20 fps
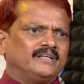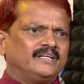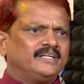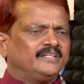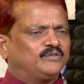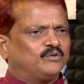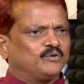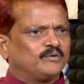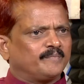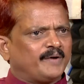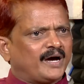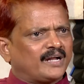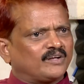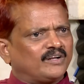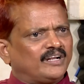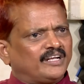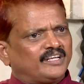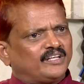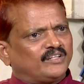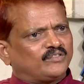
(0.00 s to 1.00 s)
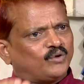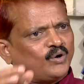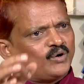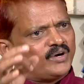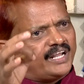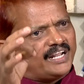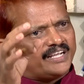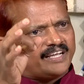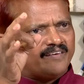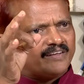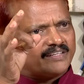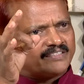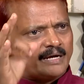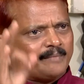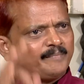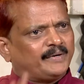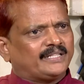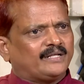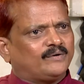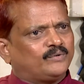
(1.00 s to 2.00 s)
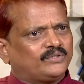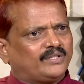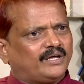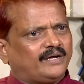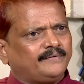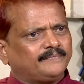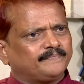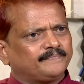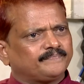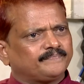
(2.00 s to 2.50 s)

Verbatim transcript: ఈ దుర్మార్గులు ఈ దొంగలకు ఏమైనా సంబంధం ఉందా